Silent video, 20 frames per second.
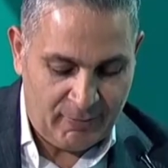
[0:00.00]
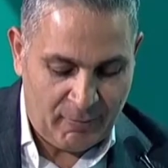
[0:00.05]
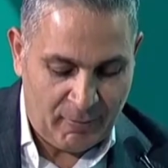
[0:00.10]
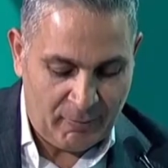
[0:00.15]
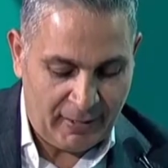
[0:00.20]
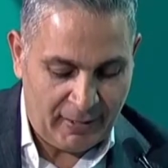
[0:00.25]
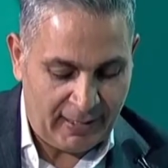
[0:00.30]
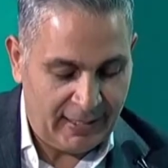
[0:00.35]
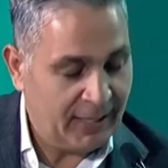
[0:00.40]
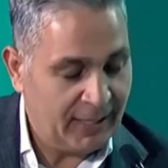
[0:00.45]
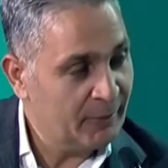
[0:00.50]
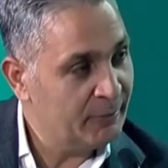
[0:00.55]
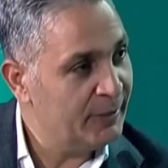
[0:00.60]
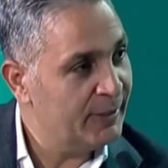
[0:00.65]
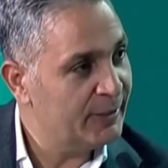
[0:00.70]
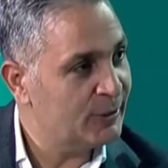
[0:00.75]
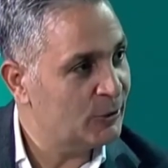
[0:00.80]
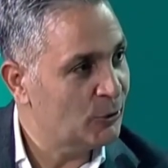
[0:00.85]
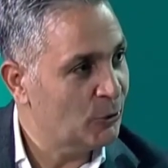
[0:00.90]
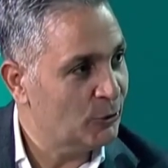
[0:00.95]
المملكة
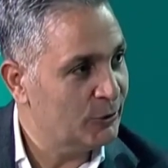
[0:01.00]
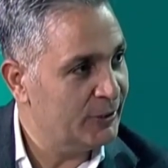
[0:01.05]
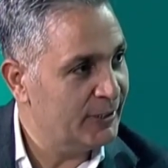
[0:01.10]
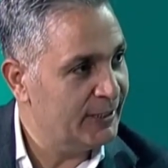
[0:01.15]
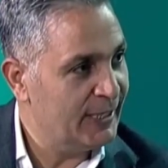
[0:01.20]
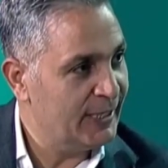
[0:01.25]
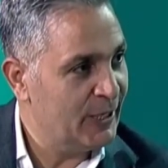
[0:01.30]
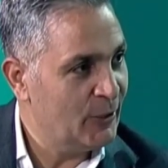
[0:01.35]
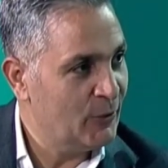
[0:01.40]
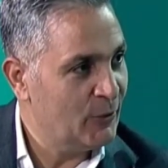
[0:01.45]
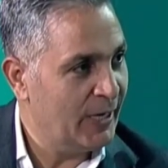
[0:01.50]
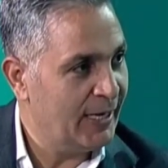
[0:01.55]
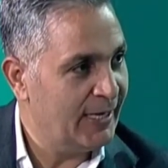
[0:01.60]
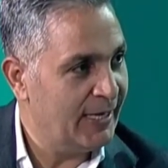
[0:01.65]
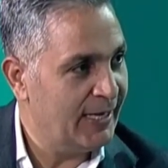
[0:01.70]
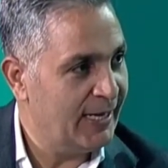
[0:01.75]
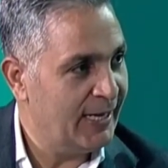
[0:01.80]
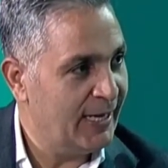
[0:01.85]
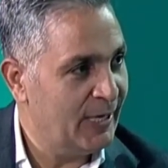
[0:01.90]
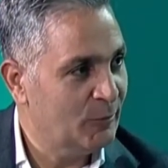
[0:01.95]
العربية السعودية
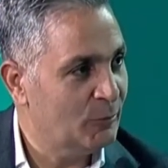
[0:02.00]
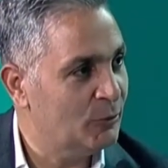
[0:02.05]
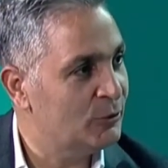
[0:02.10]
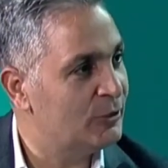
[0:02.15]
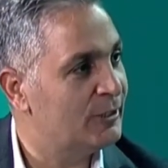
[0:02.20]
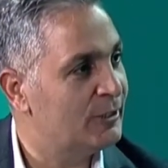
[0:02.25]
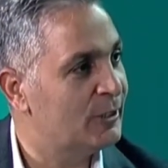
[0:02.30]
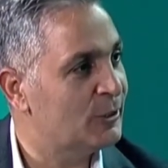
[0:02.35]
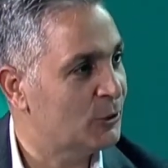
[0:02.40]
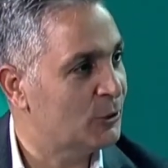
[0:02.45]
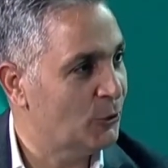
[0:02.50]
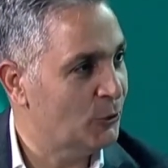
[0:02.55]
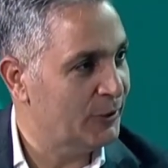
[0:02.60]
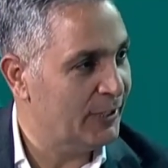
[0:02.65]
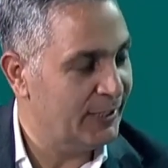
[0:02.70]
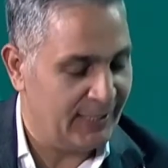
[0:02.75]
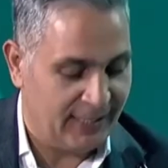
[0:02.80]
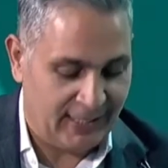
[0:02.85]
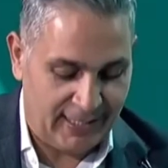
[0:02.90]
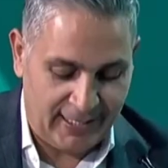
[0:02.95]
وعلى المنتدى
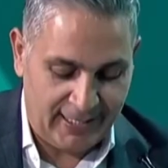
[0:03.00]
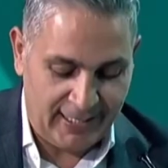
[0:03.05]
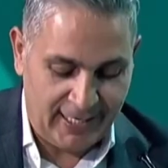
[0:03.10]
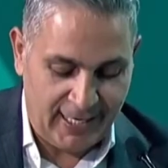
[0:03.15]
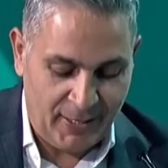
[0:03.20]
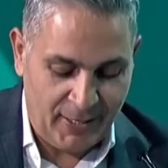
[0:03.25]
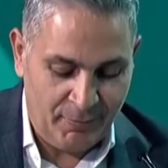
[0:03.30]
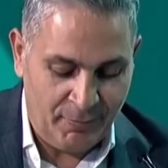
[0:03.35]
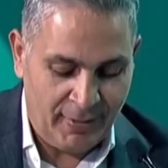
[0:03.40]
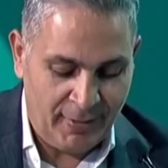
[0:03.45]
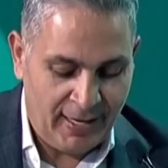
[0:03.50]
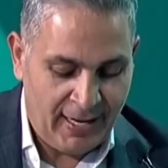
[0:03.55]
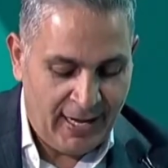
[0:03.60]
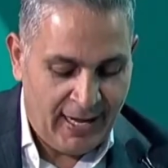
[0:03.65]
السعودي للإعلام